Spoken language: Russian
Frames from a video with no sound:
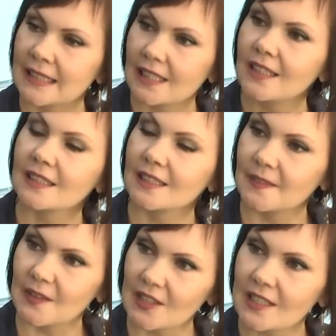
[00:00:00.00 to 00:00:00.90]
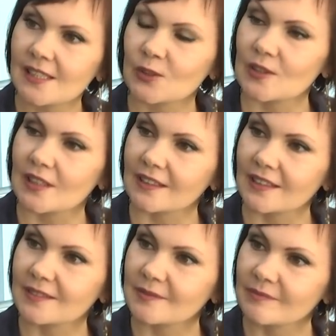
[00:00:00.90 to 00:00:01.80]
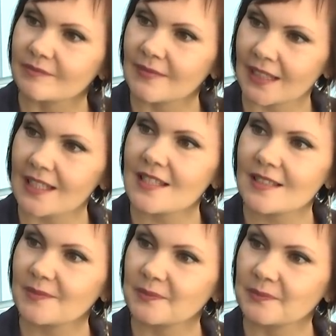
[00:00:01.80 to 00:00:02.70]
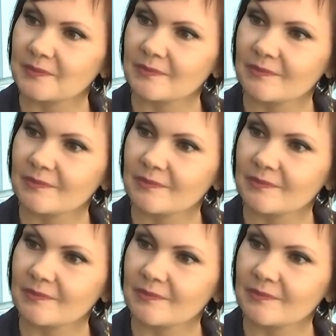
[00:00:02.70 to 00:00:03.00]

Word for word: талантливые есть студенты? Есть. Есть? Есть.